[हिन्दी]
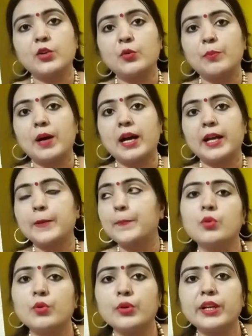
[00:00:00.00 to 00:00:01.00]
के उपाय
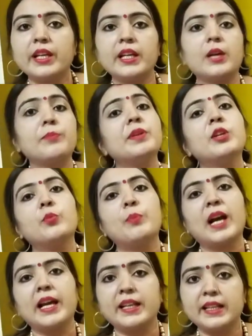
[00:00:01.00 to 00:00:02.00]
लोगों ने अपने
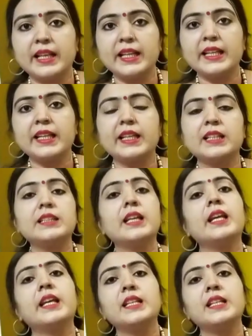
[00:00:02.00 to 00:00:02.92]
उपाय नहीं किए थे